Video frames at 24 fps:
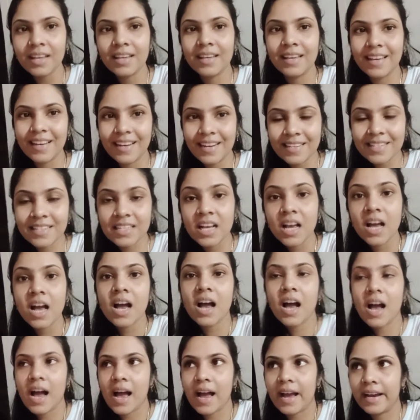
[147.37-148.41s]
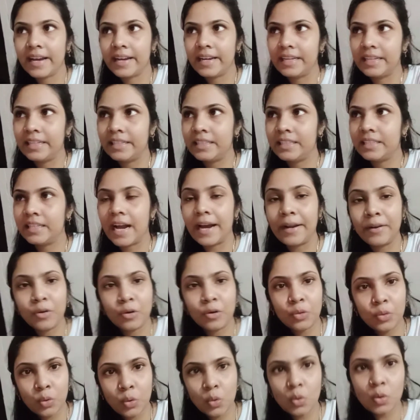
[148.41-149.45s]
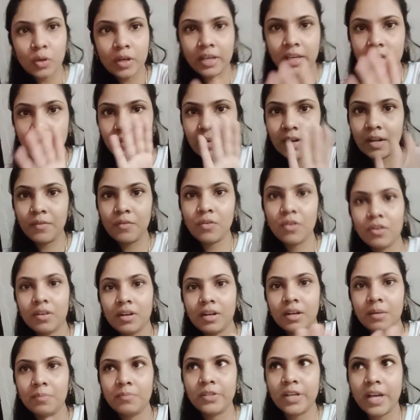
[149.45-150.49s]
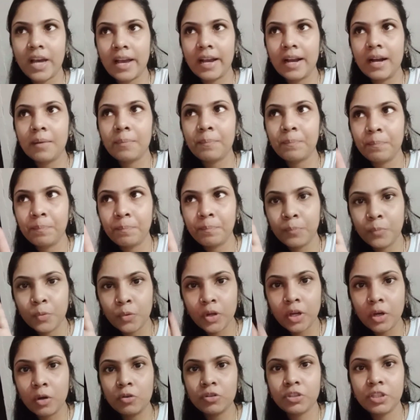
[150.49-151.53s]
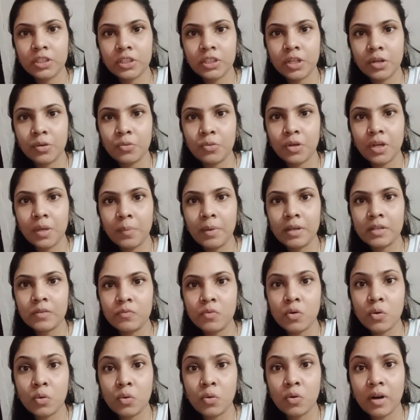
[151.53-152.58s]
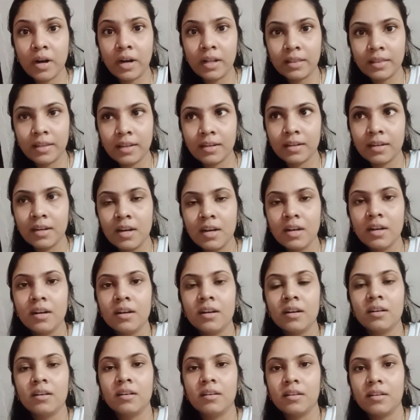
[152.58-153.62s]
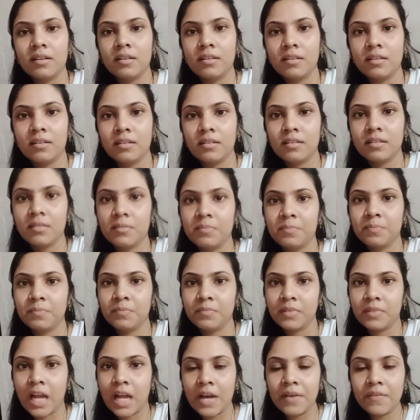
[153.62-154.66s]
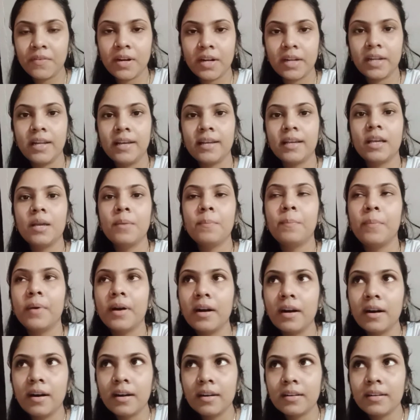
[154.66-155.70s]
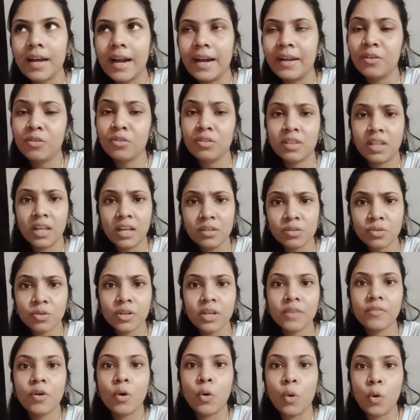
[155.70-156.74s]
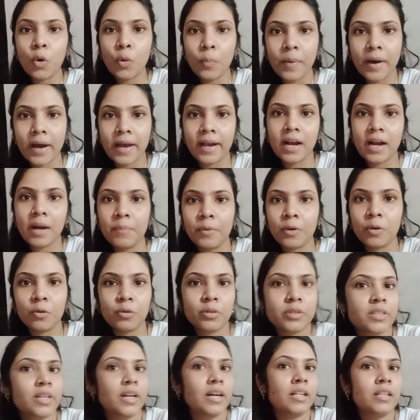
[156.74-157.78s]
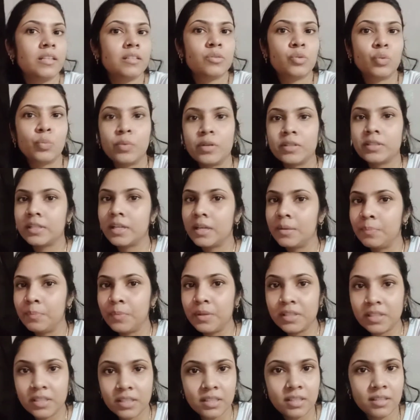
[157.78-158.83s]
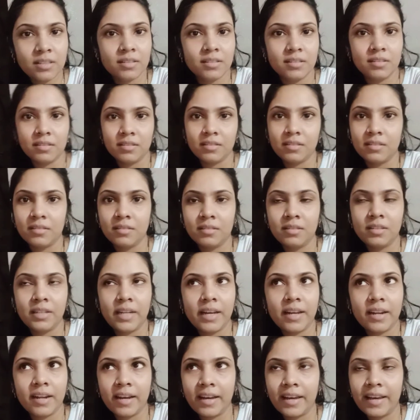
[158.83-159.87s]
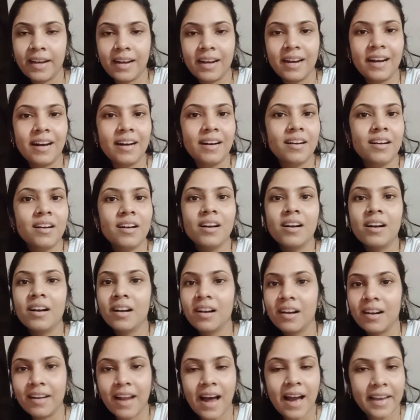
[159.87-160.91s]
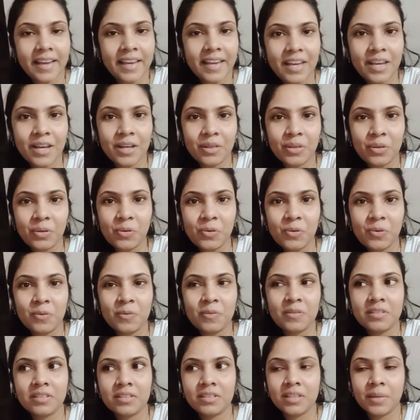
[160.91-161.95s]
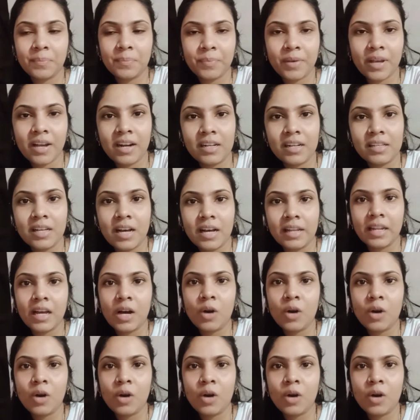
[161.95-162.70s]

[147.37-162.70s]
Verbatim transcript: यस एंड आई डोंट नो कि ये वाला ब्लॉग कब जाएगा पूरी कोशिश करूँगी मैं इस ब्लॉग को कल तक लाइव करने की बट आई डोंट थिंक सो कि वो हो पाएगा बिकॉज कल सुबह से बिज़ी डे रहेगा राखी है तो सबके घर जाना